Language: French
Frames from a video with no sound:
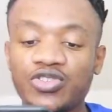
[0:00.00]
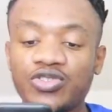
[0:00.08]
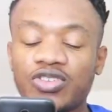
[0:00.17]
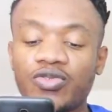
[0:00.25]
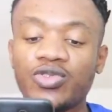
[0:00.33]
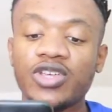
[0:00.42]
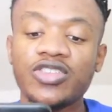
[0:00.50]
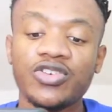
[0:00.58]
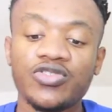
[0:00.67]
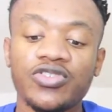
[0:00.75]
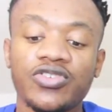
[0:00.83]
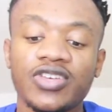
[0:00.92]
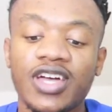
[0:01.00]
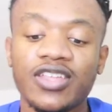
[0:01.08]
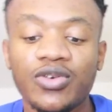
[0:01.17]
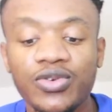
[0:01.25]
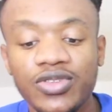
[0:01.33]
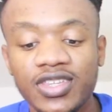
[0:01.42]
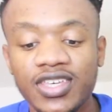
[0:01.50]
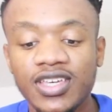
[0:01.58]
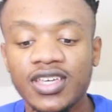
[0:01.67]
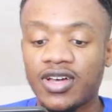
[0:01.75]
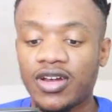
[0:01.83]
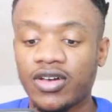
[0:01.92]
Ensuite nous avons
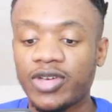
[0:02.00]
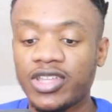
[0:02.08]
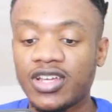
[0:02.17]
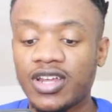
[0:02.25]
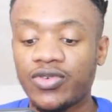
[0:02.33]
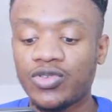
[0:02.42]
Nathan64D. Alors il m'a dit que la